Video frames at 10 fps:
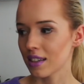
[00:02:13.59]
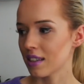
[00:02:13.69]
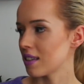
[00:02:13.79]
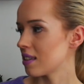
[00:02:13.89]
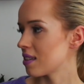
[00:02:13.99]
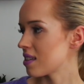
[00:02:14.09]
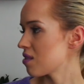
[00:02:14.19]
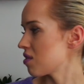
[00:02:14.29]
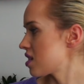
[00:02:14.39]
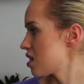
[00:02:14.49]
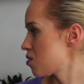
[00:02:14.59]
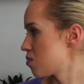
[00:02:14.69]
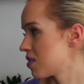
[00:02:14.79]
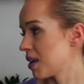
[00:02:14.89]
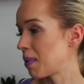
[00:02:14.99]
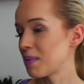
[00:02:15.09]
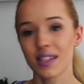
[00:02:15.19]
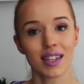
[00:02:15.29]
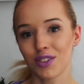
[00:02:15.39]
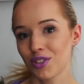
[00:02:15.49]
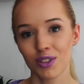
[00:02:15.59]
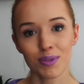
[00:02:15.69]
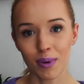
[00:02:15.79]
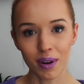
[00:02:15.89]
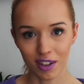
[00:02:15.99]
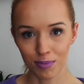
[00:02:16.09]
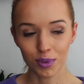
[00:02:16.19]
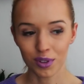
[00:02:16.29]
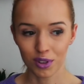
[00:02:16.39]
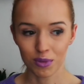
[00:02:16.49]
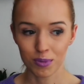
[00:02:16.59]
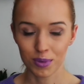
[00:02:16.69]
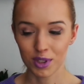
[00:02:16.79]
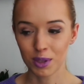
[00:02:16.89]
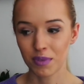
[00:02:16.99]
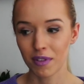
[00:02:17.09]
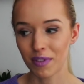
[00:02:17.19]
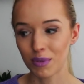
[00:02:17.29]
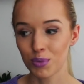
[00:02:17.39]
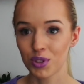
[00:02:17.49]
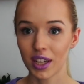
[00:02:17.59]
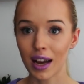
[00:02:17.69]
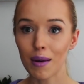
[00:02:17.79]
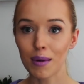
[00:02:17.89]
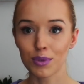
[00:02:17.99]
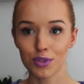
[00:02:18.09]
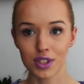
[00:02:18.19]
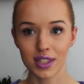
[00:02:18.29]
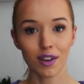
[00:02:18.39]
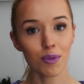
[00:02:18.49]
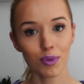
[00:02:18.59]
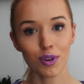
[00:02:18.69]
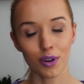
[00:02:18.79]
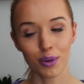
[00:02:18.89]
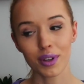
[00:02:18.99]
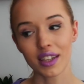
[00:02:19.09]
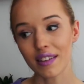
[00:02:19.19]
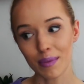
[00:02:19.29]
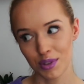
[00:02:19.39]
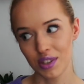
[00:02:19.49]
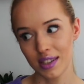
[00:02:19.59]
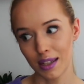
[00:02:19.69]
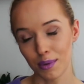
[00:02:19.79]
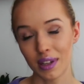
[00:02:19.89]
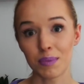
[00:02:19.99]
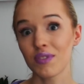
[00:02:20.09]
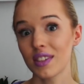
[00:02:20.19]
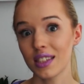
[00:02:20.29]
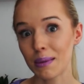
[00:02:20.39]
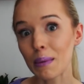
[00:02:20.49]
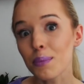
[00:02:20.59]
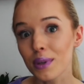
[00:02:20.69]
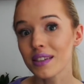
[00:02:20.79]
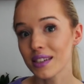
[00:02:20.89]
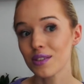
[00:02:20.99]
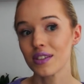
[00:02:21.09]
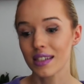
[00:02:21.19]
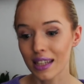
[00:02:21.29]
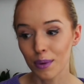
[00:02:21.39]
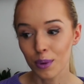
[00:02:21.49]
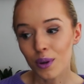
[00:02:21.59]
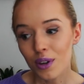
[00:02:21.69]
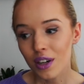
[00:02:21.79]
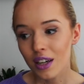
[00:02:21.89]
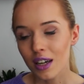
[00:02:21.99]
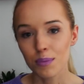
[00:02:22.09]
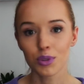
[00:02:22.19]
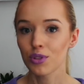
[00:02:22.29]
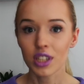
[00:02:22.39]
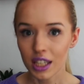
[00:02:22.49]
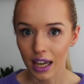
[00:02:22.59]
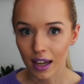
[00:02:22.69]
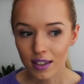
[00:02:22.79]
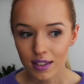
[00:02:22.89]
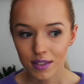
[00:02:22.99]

E, co więcej u mnie, mam straszny bałagan w pokoju. Po prostu powiem Wam, że przyjechałam do czystego pokoju. Ja nie wiem, co się stało. naprawdę nie mam pojęcia, co się stało bo to nie ja.